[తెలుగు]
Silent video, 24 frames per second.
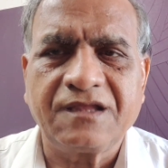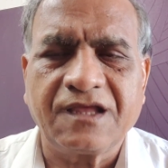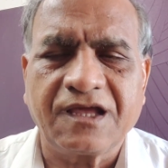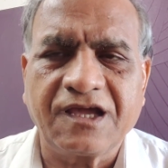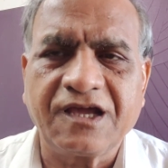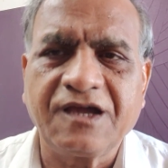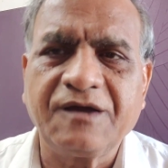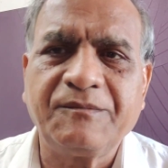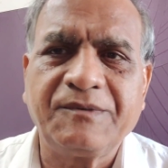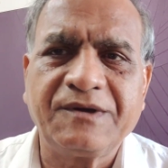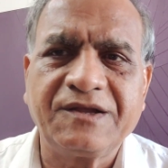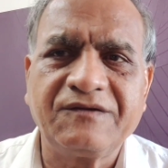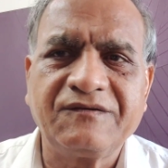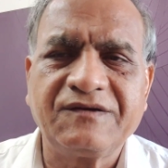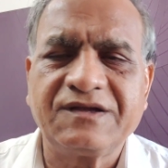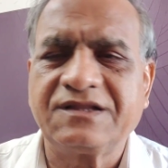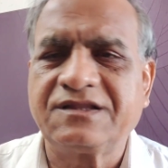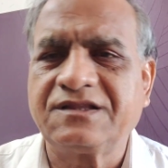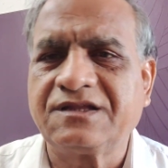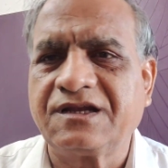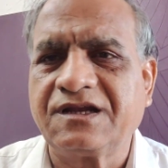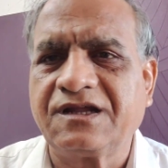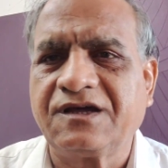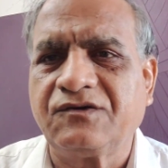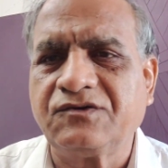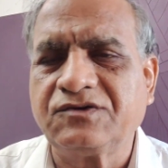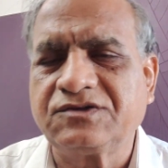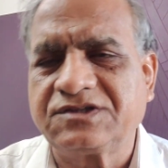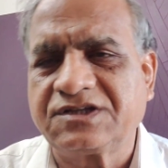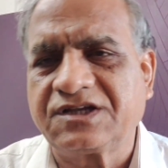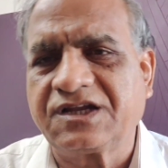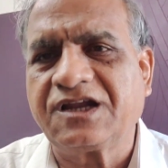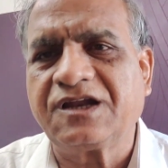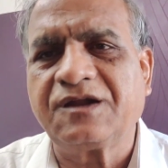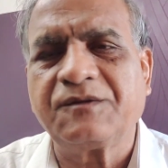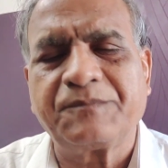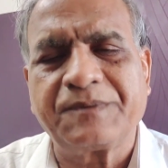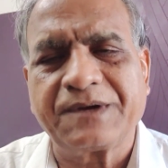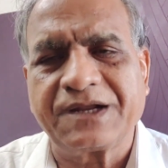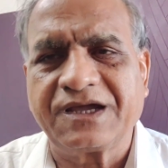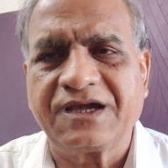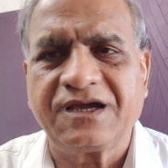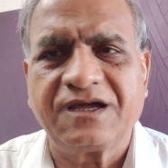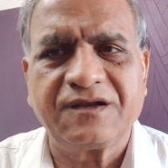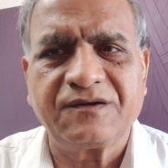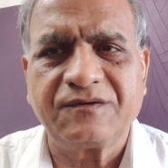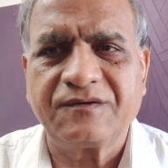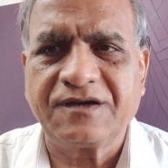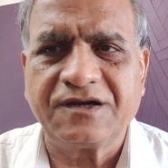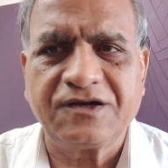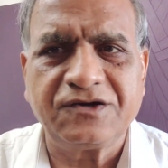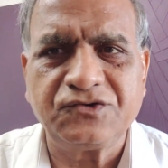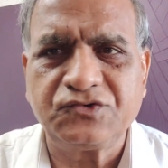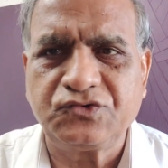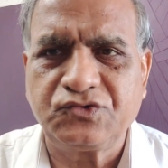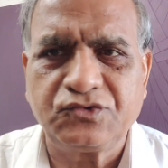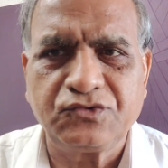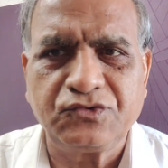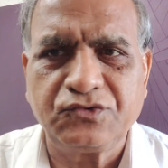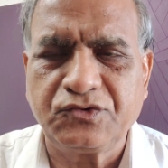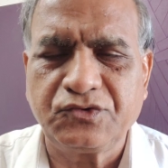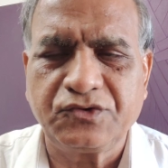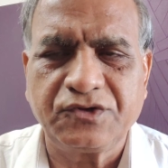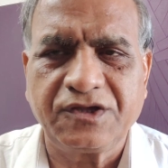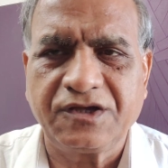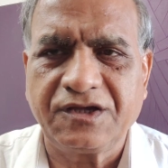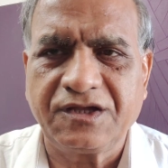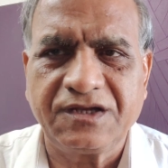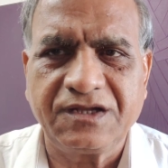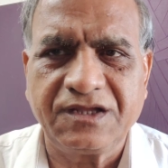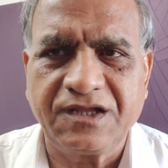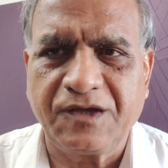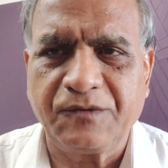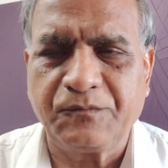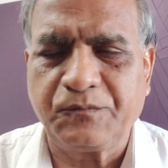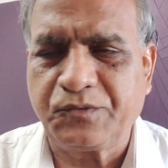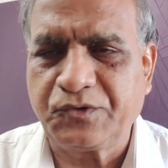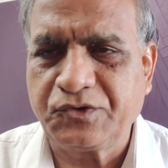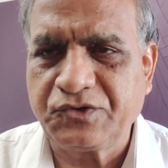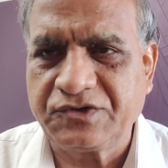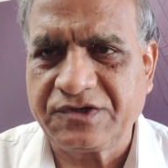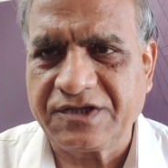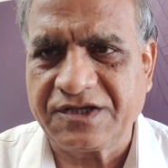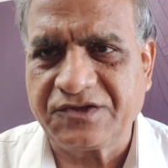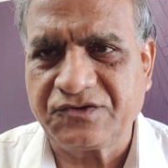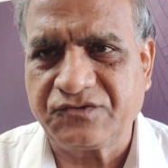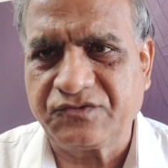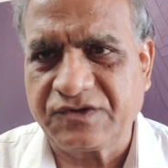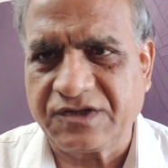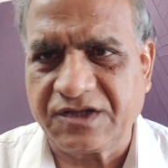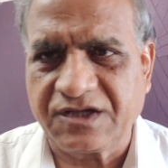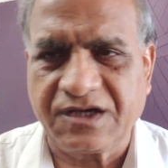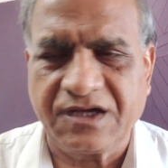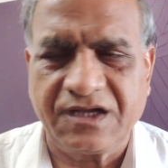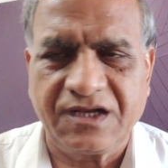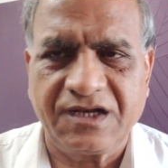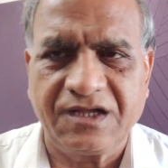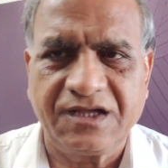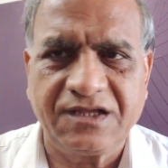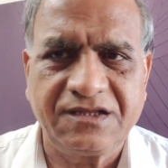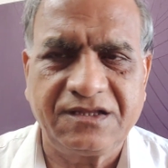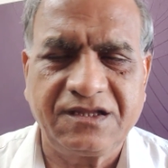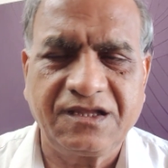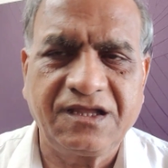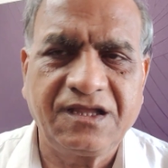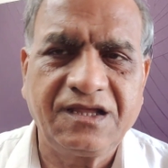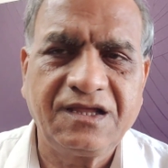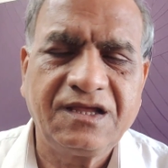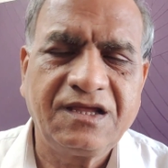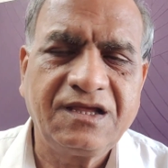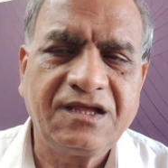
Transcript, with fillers: సంఘ పరివర్తన తన అవసరాల ప్రకారం నడుస్తుంటుంది కానీ ఎప్పుడు శాశ్వతంగా అలా అయితే